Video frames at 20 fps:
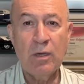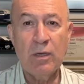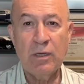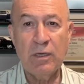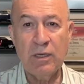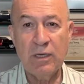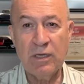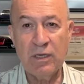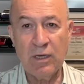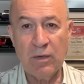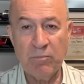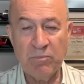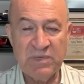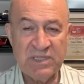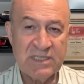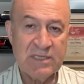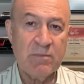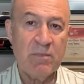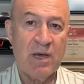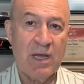Ee,
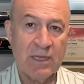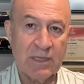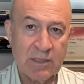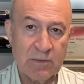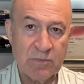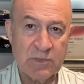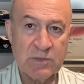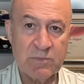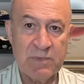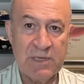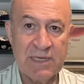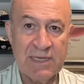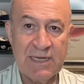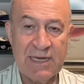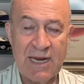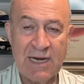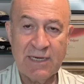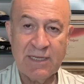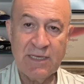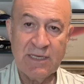bizim aldığımız
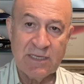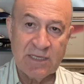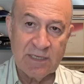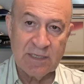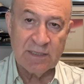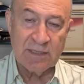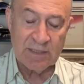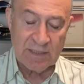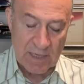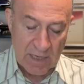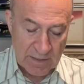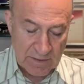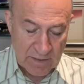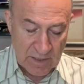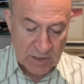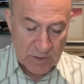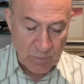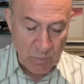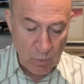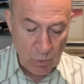bilgiler 2 yıllık
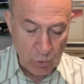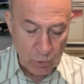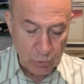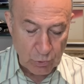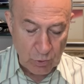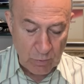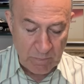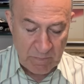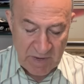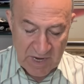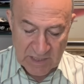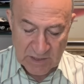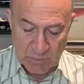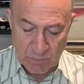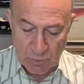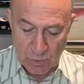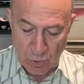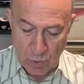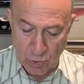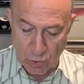anlaşma olduğu 5
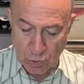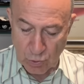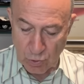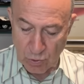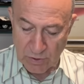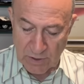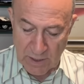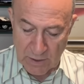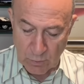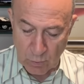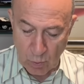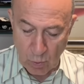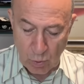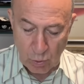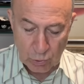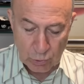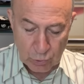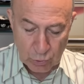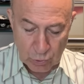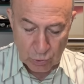milyon eurodan
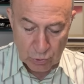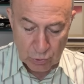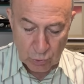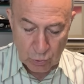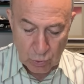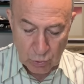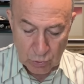olduğu